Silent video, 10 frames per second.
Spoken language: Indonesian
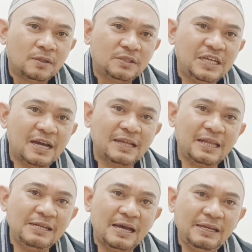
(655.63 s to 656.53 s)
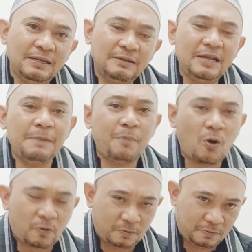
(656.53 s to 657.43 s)
singkatan dari
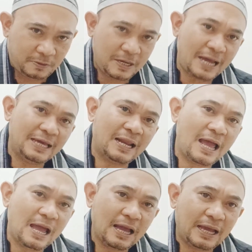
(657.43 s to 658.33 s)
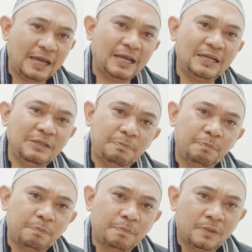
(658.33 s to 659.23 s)
Depok, daerah elit
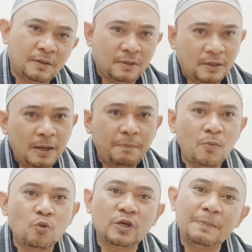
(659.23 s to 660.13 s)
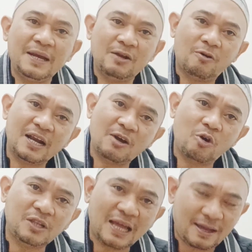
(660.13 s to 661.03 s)
pemukiman orang
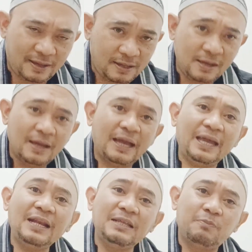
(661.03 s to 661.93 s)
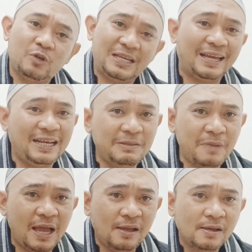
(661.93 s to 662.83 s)
kota. Elit buat yang elit
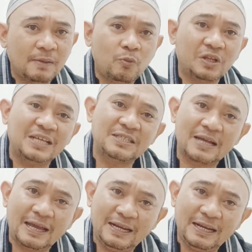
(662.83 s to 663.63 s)
mah, buat yang setengah